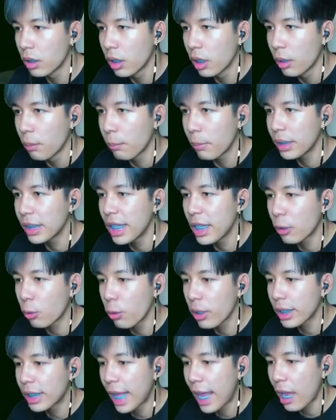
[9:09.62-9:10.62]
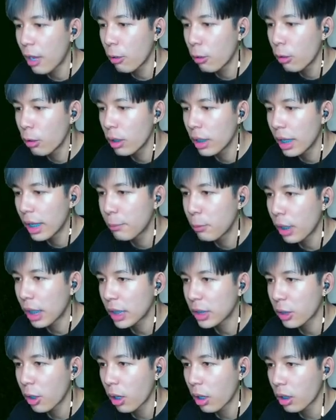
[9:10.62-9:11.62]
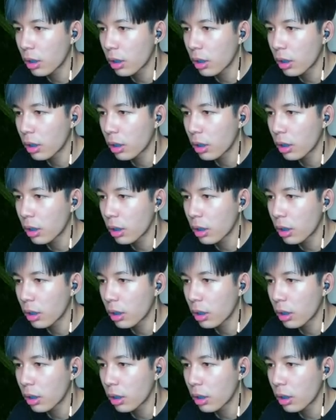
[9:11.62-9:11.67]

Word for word: มันหนีกูอีกแล้ว โอ้ยไอพวกกระจอก